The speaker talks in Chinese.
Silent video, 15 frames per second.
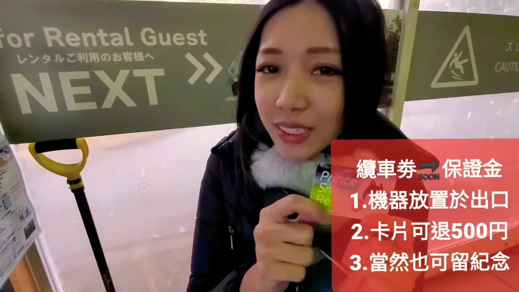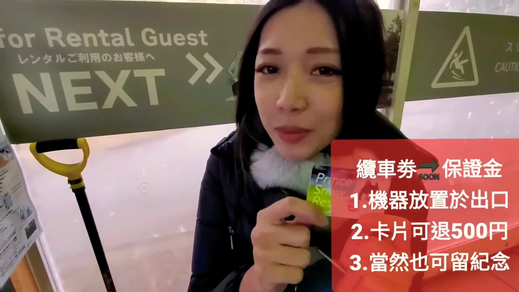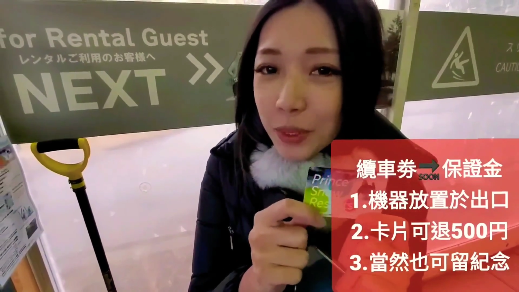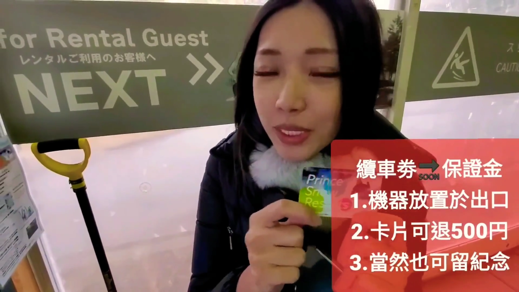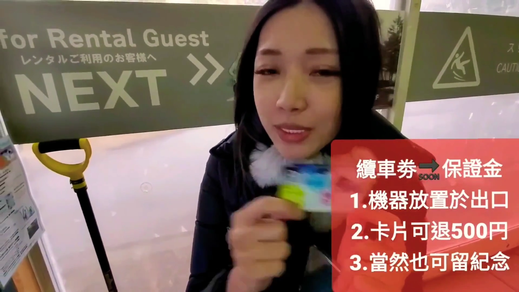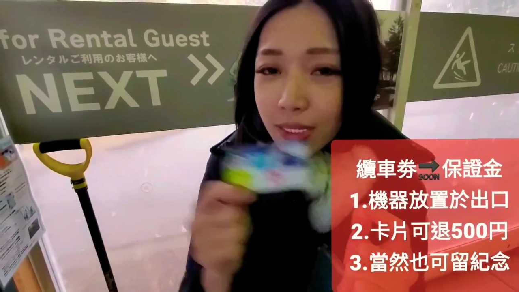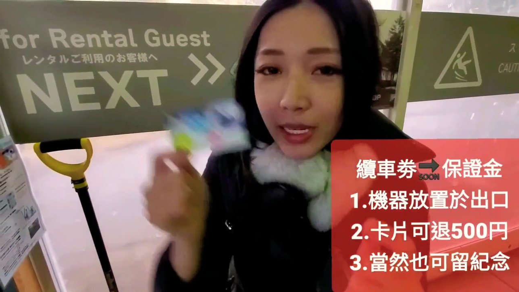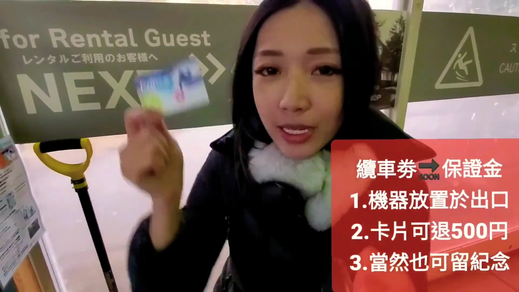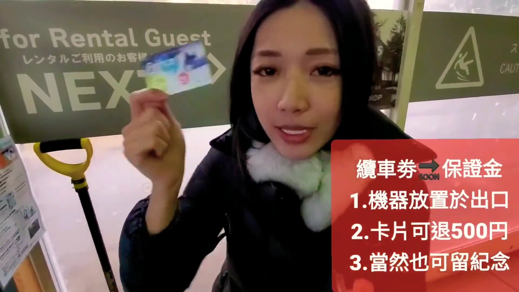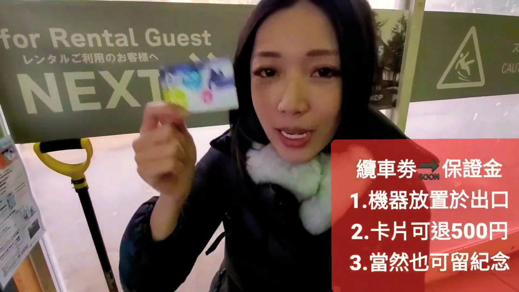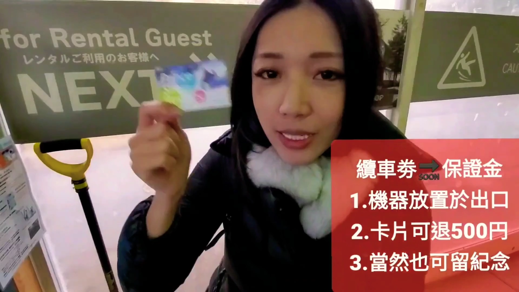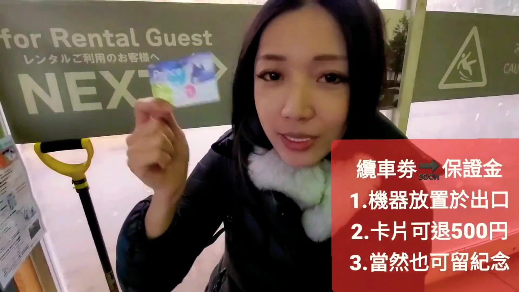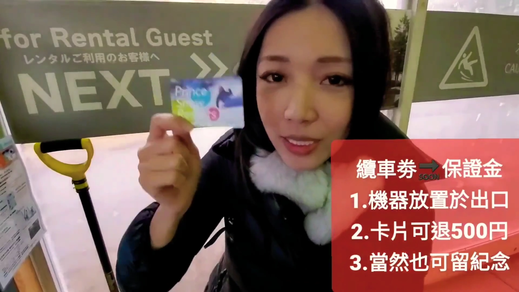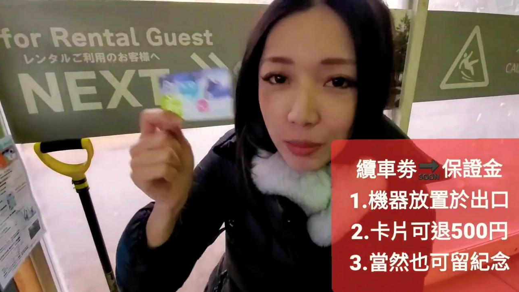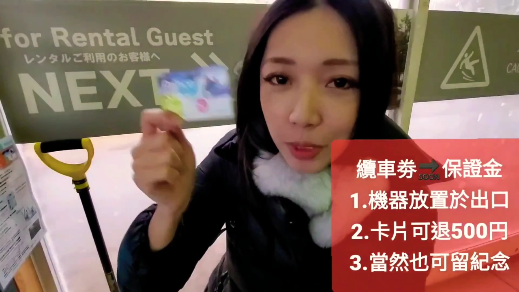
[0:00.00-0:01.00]
是因为这一
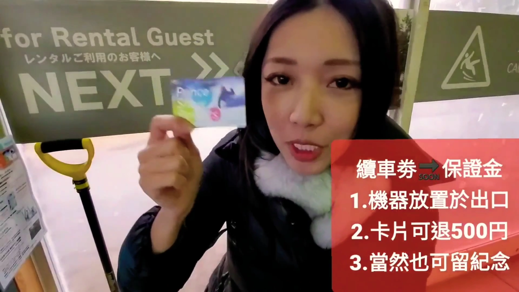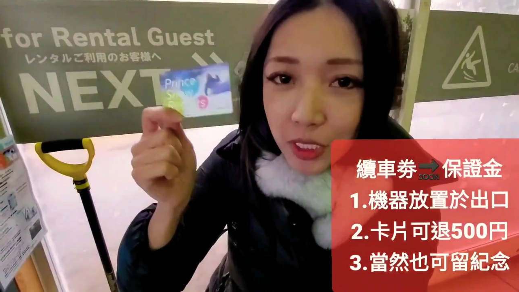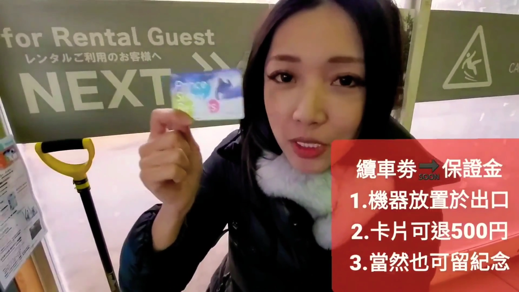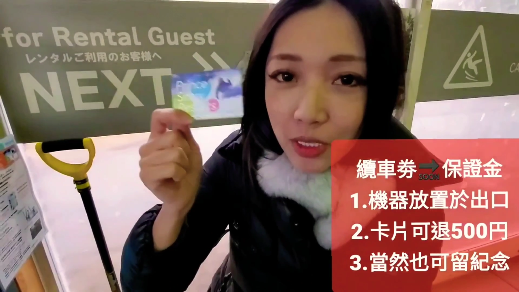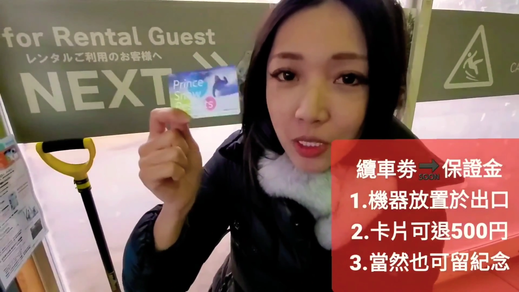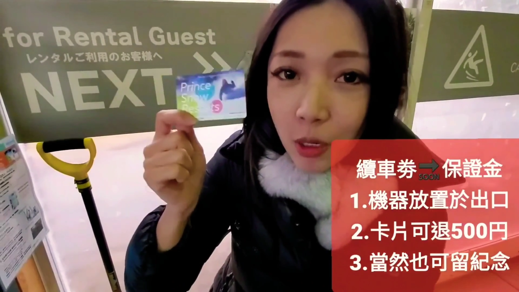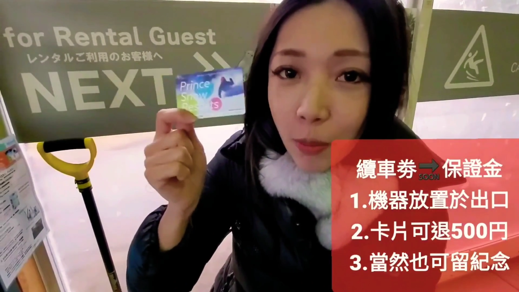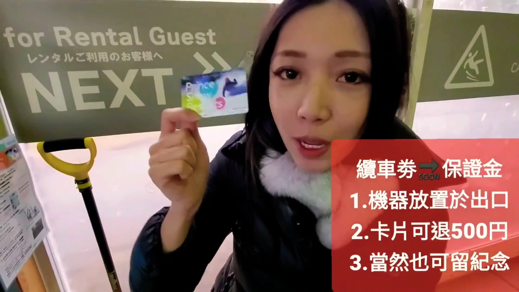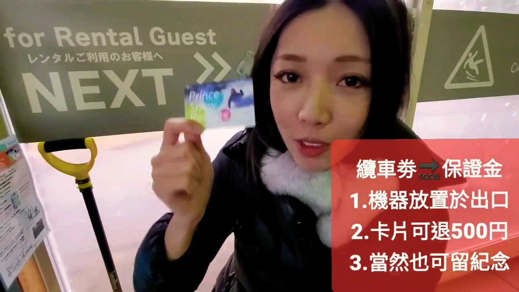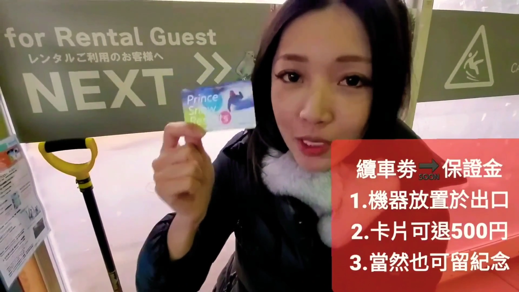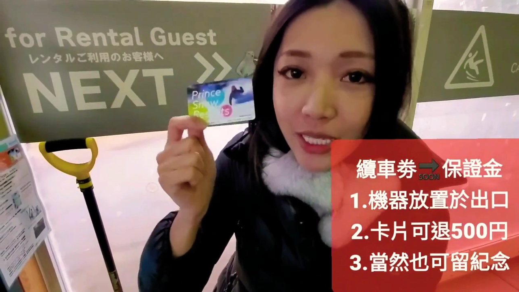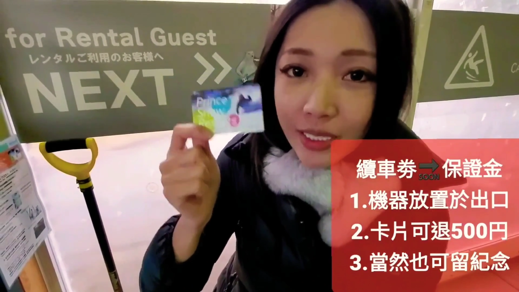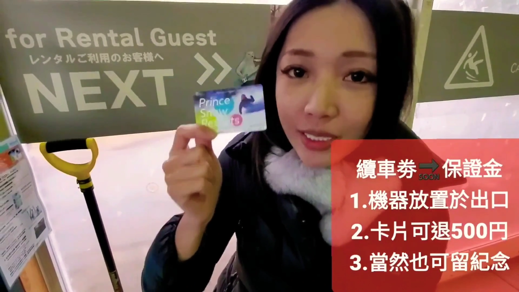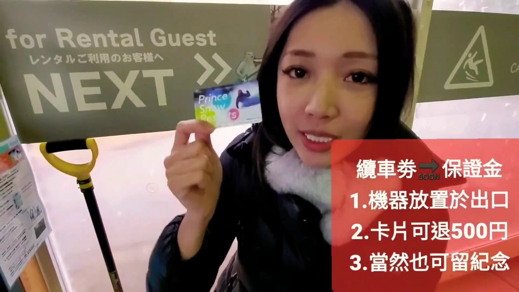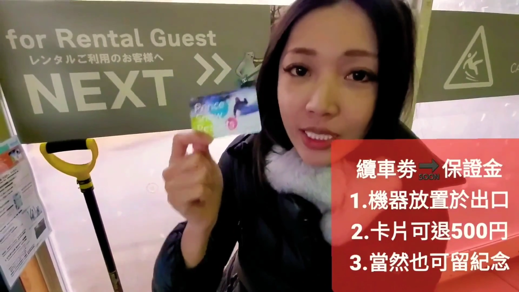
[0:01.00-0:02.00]
张里面是有保
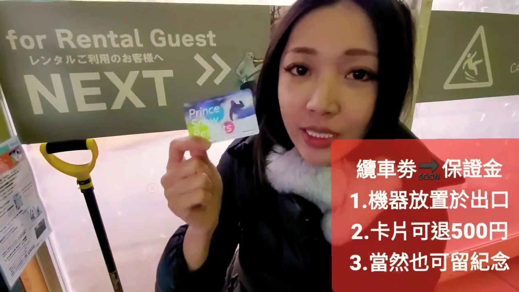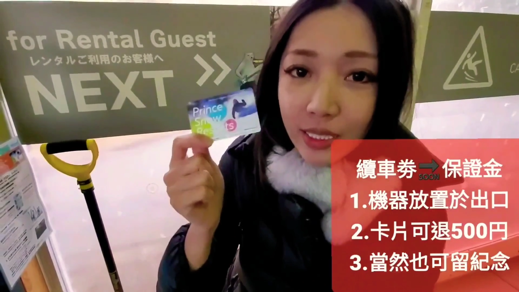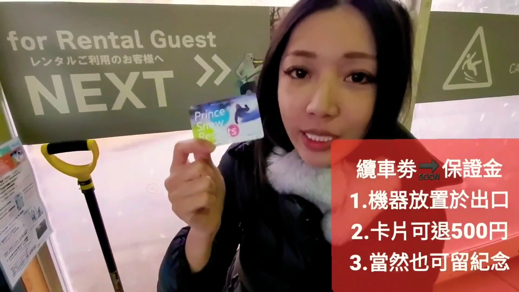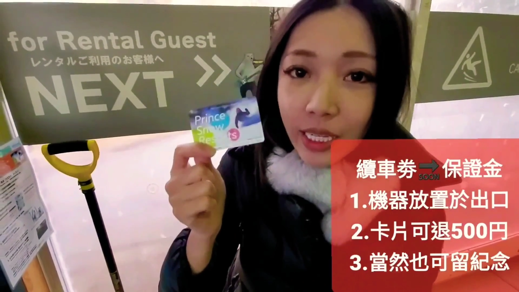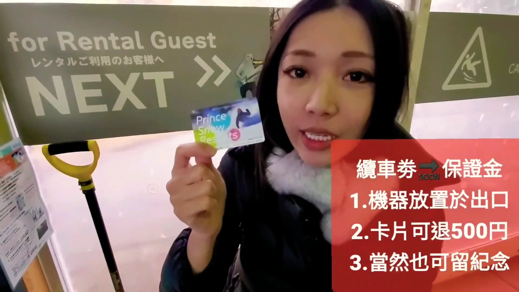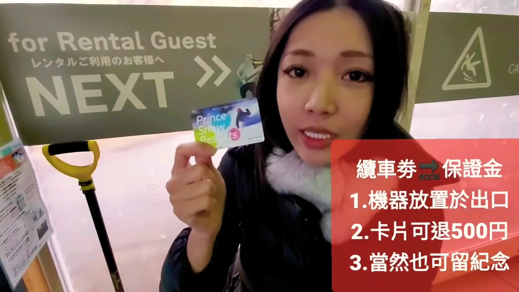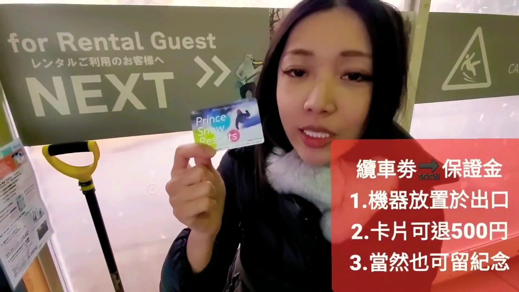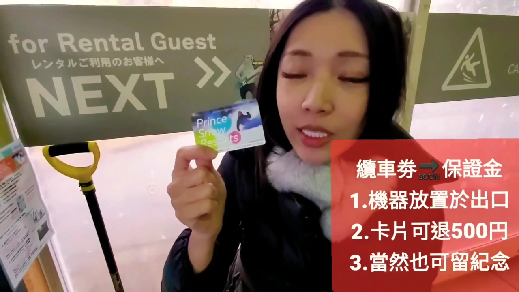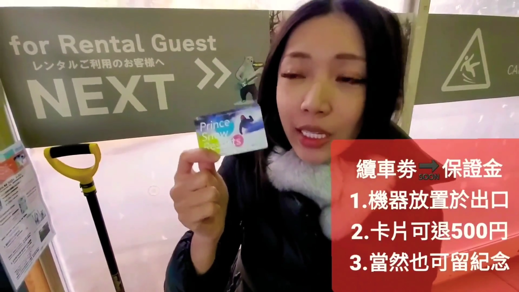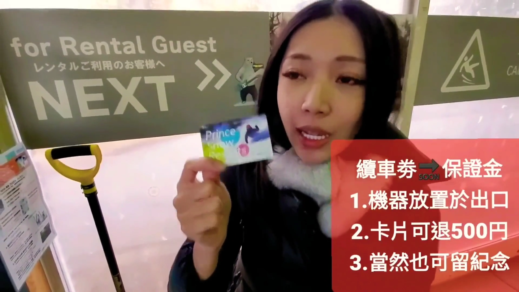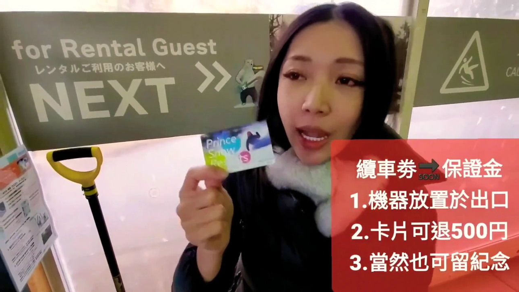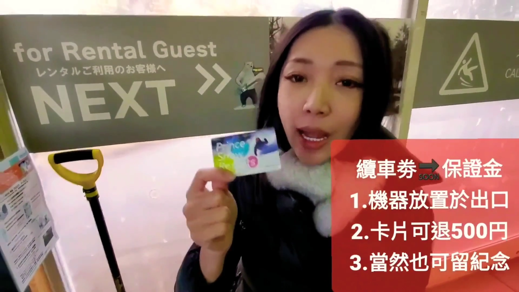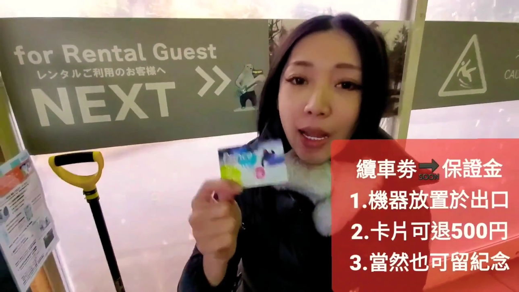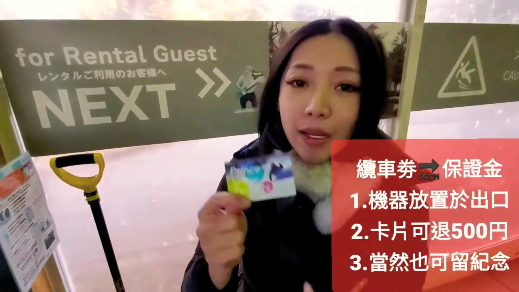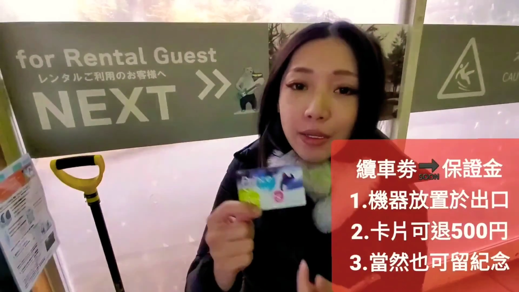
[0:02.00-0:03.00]
证金的。啊、我
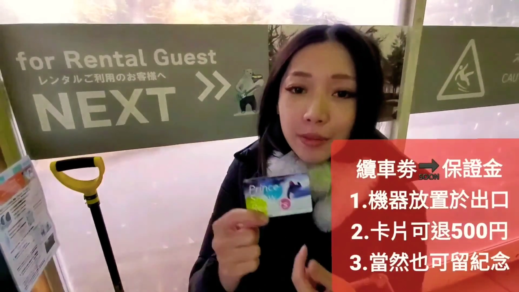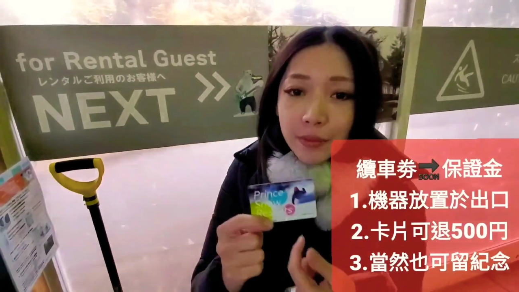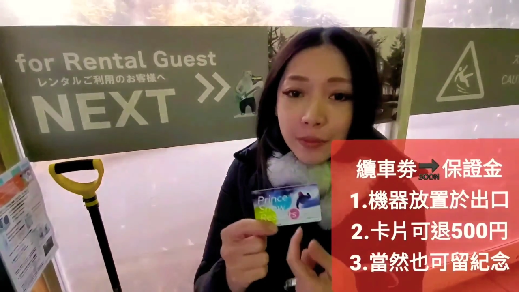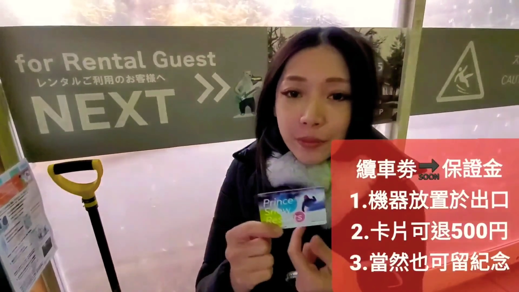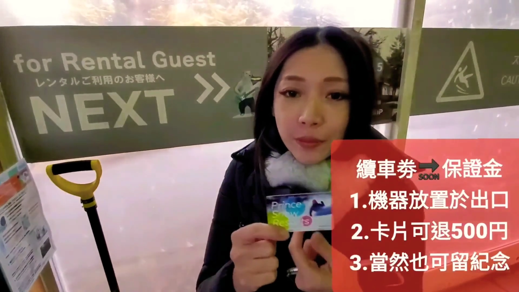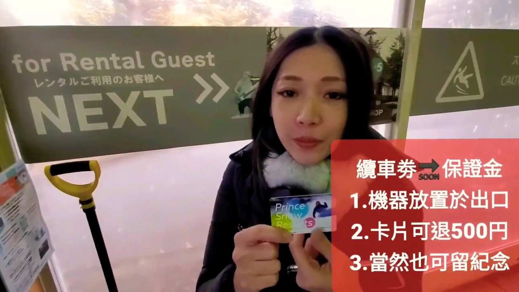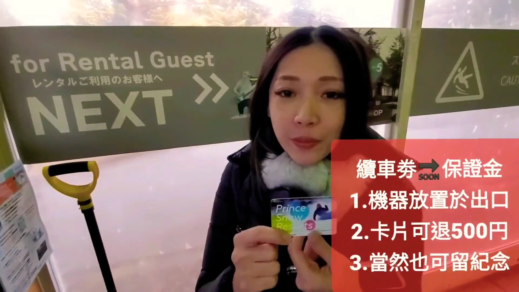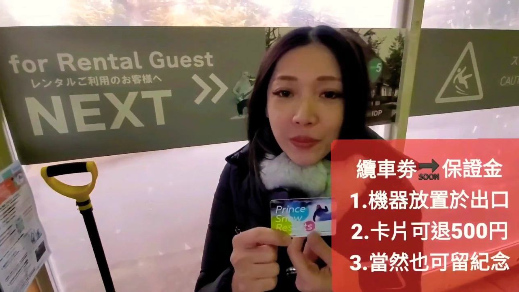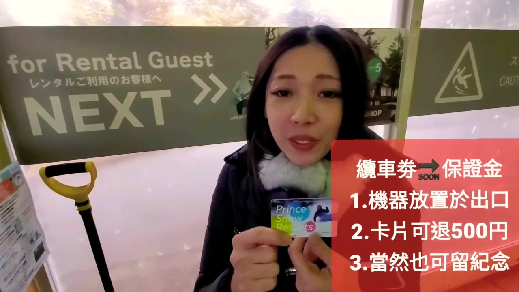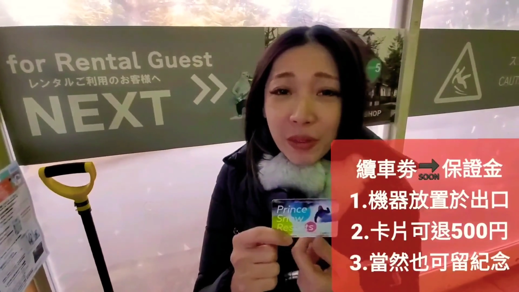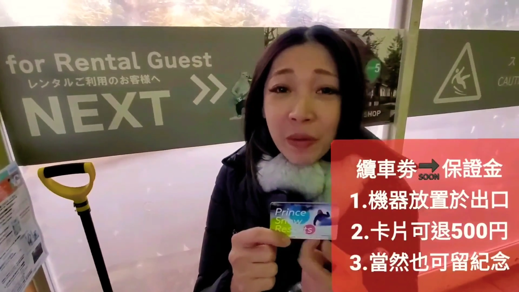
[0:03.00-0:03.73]
们去年还有一张嘛，